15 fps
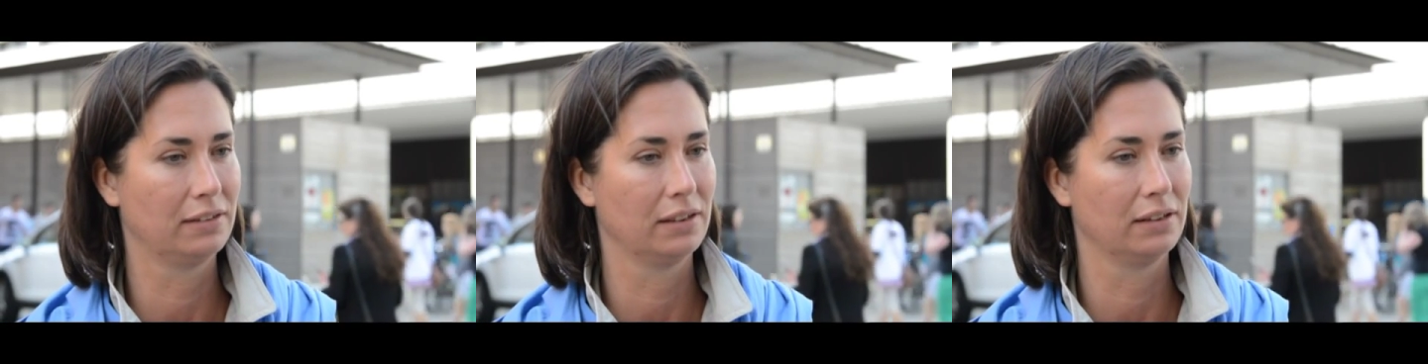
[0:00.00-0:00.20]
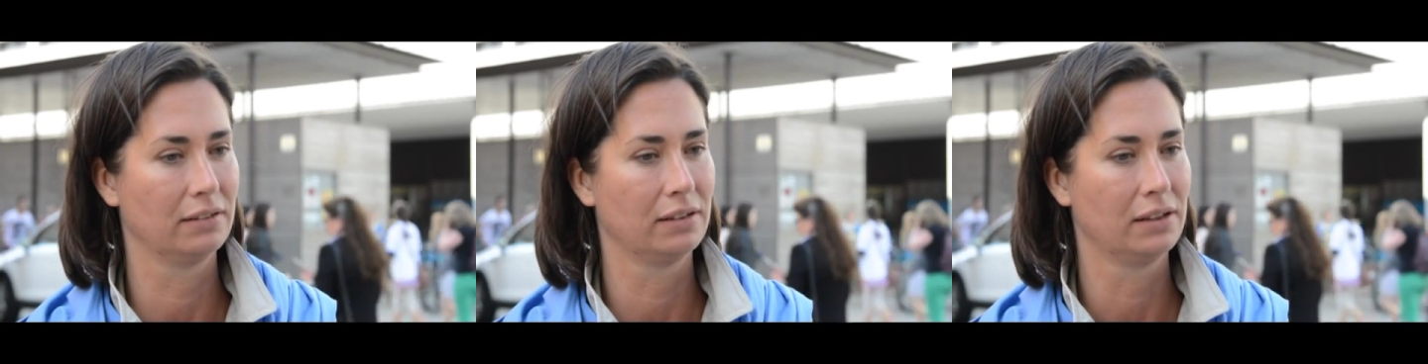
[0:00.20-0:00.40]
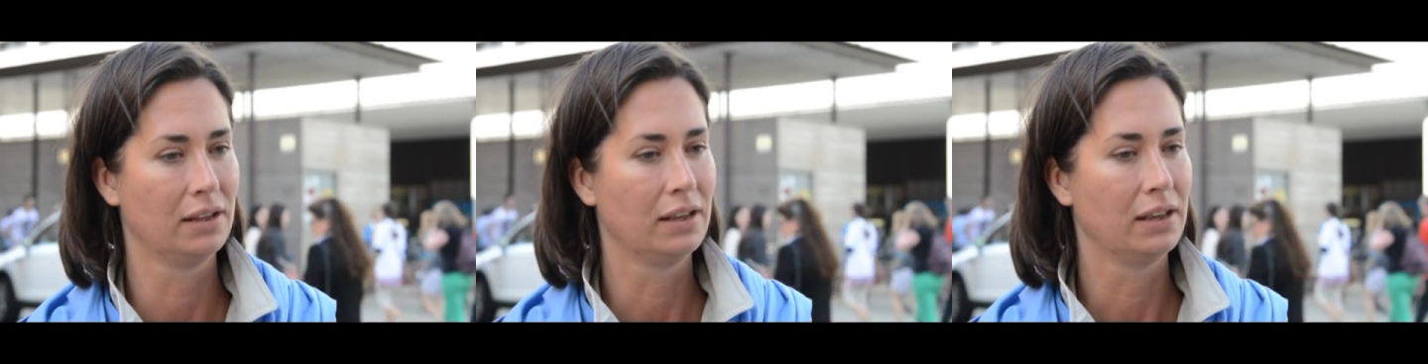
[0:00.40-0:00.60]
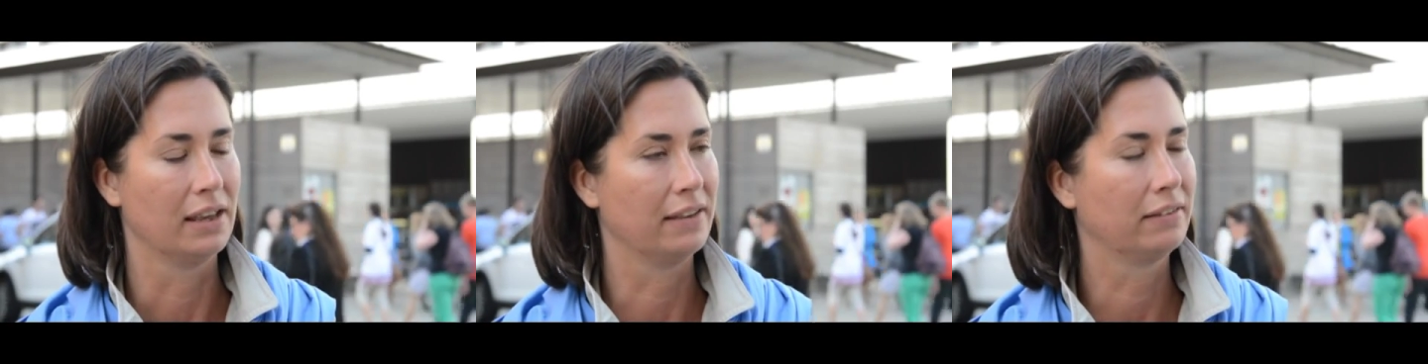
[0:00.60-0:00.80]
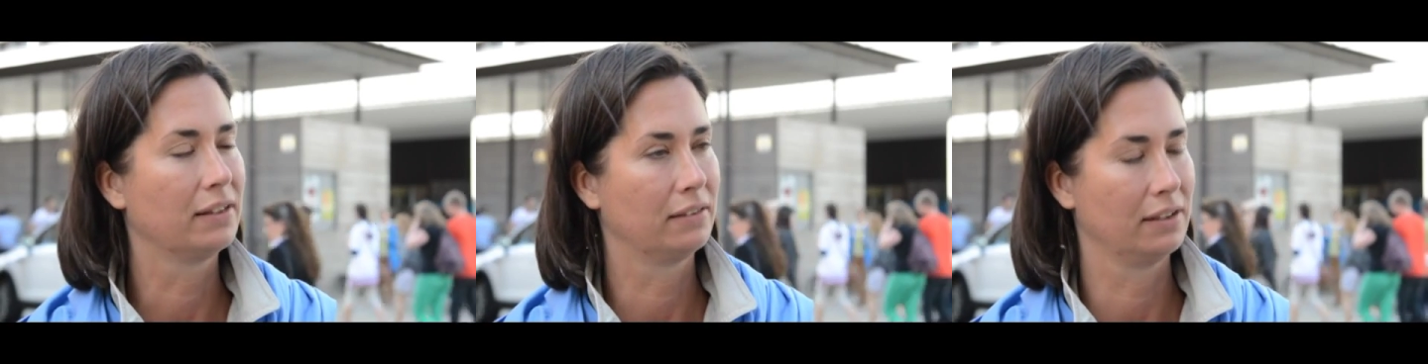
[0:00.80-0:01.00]
sind,
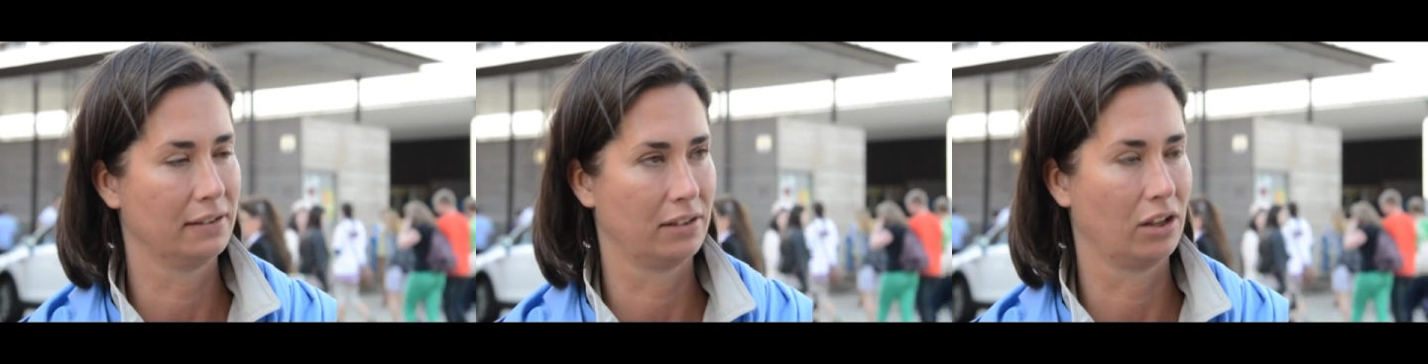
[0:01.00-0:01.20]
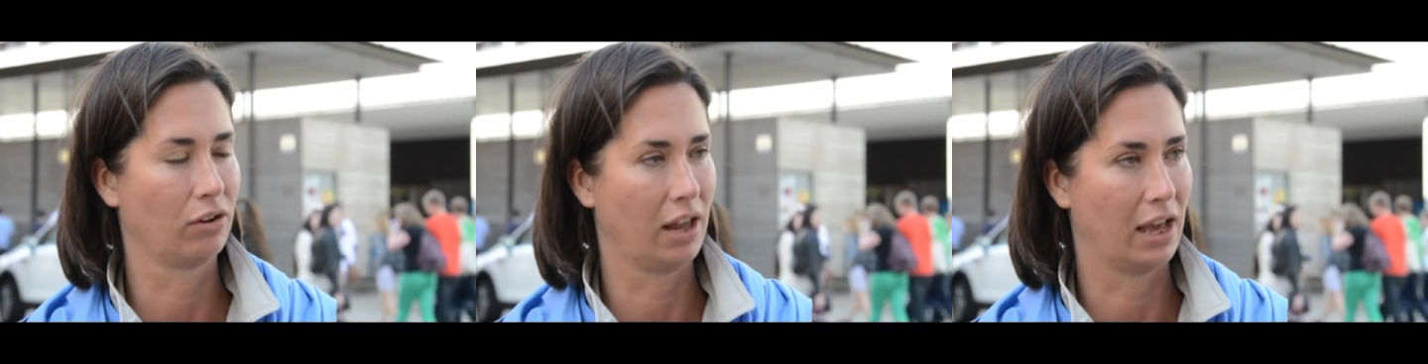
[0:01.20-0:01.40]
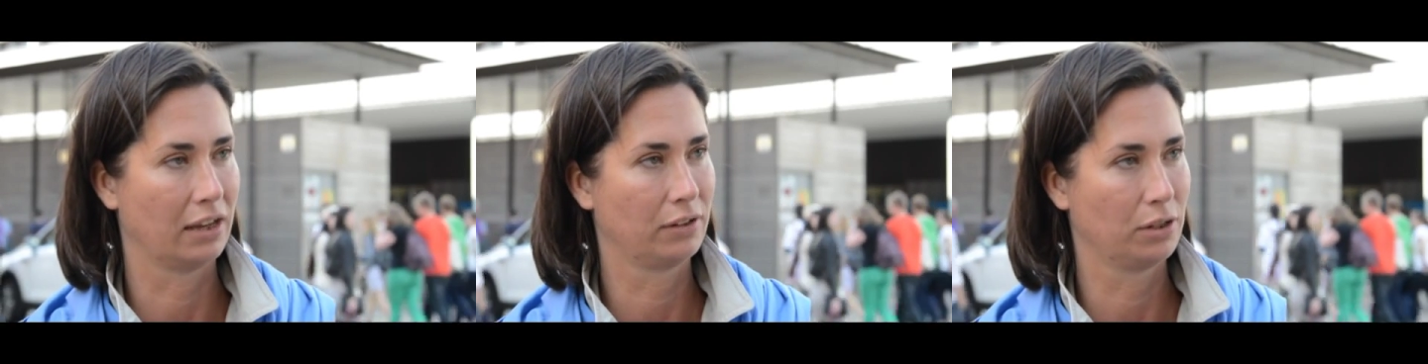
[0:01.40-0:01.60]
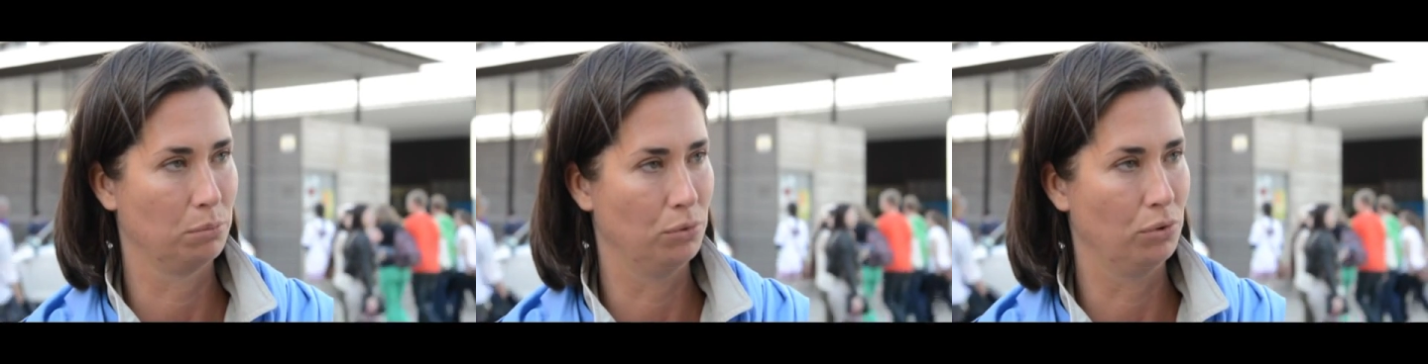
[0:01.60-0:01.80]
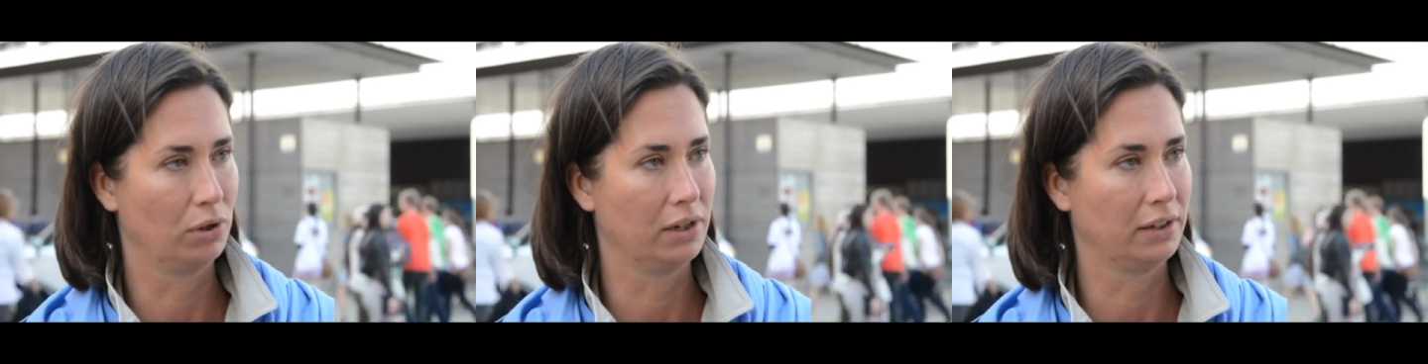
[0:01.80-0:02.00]
ist das jetzt auch leichter
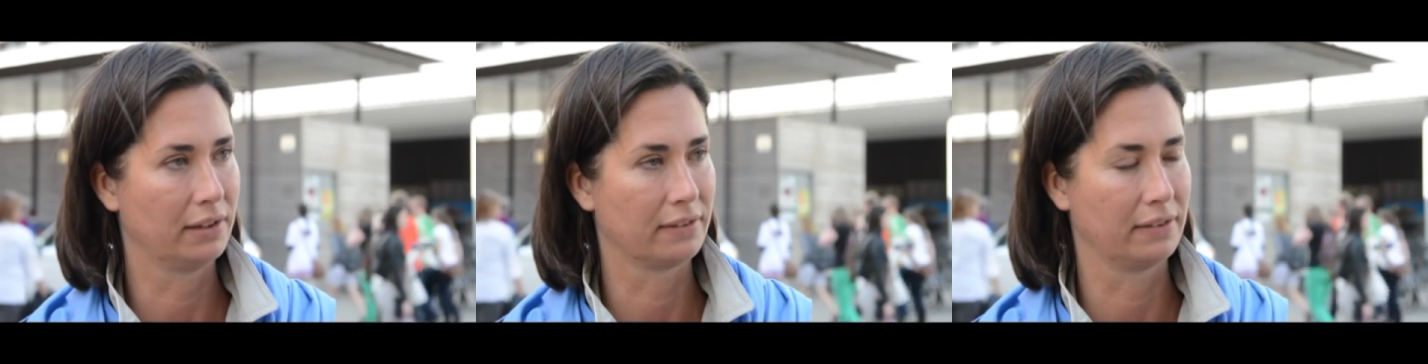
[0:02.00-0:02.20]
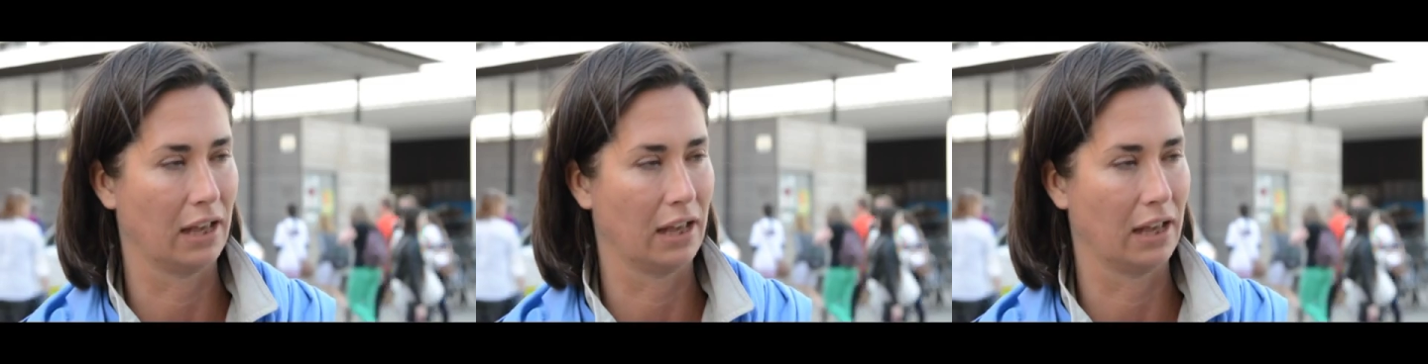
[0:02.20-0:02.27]
möglich, das